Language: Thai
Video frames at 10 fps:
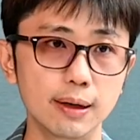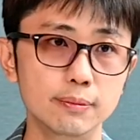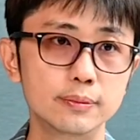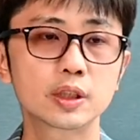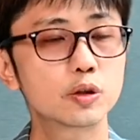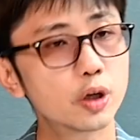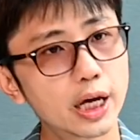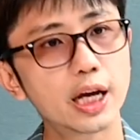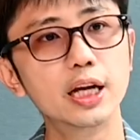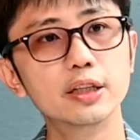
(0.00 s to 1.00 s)
3 ก็
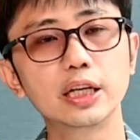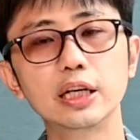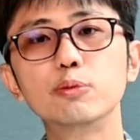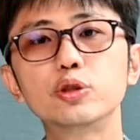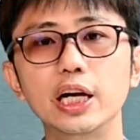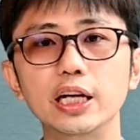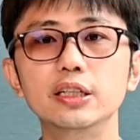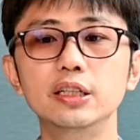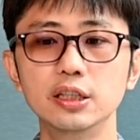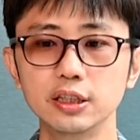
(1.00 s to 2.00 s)
ได้ แต่ถ้าผู้ชาย
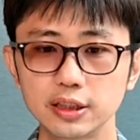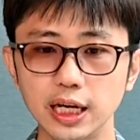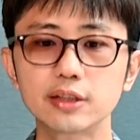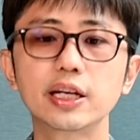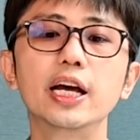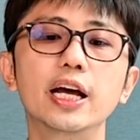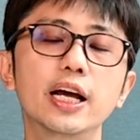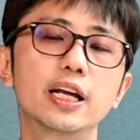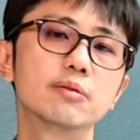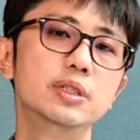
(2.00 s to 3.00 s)

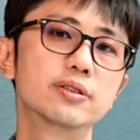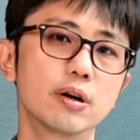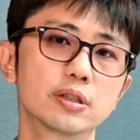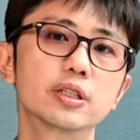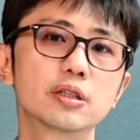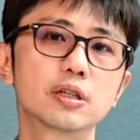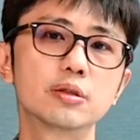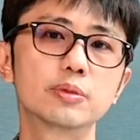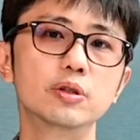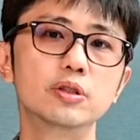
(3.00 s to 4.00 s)
แท้ๆ แล้วมีสองเยอะก็
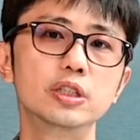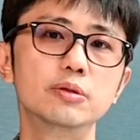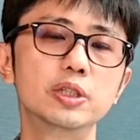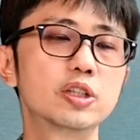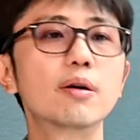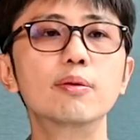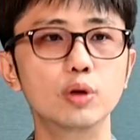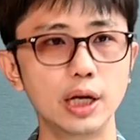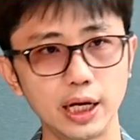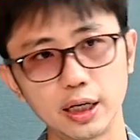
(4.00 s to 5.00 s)
จะเป็นคนที่ไม่ชอบความ
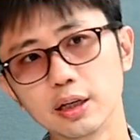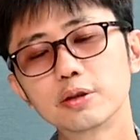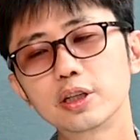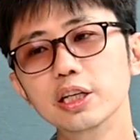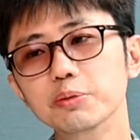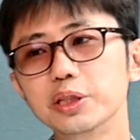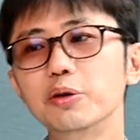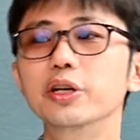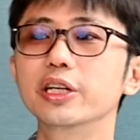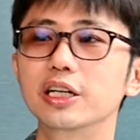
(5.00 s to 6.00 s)
รุนแรงเคยมี
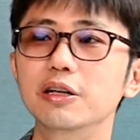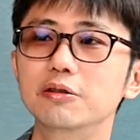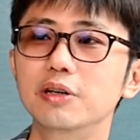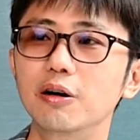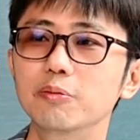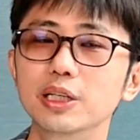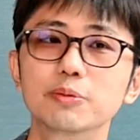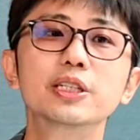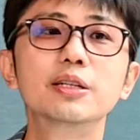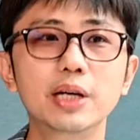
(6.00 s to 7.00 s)
คนหนึ่งเขาเอาเบอ
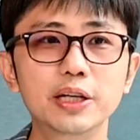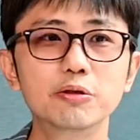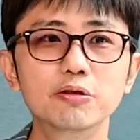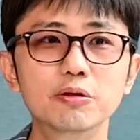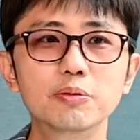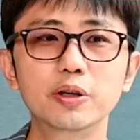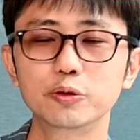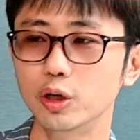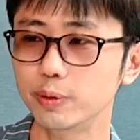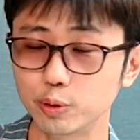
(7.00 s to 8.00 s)
ร์เพื่อนมาให้ดูเขาบอก
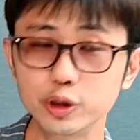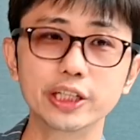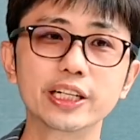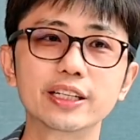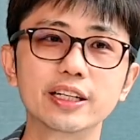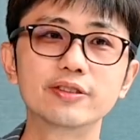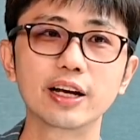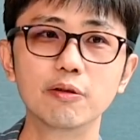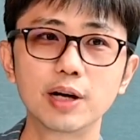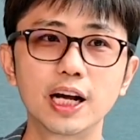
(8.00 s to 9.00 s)
ตัวเขาเป็นผู้หญิงนะแต่นิสั
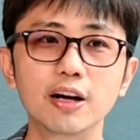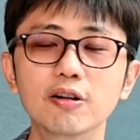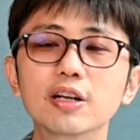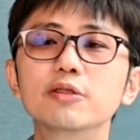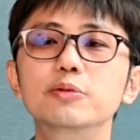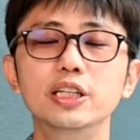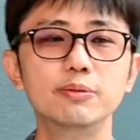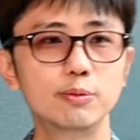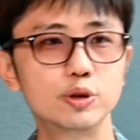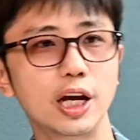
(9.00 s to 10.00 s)
ยเขาห้าว เพื่อ
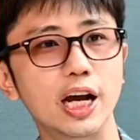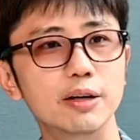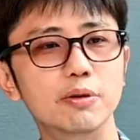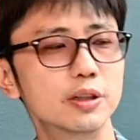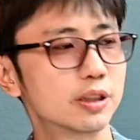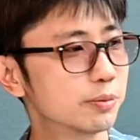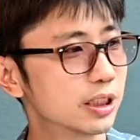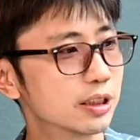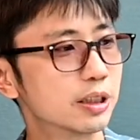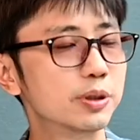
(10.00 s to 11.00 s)
นเป็นผู้ชาย บอกเออเบ
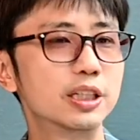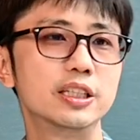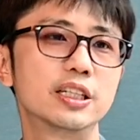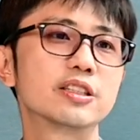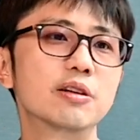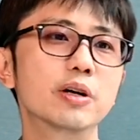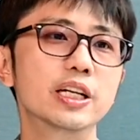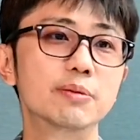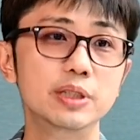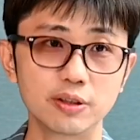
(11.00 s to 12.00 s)
อร์ในเพื่อนนี่น่าจะรวย
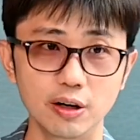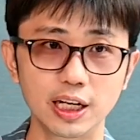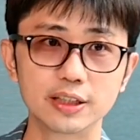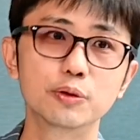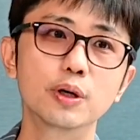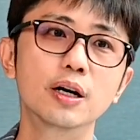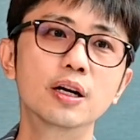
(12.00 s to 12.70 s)
นะมีสองหลายตัว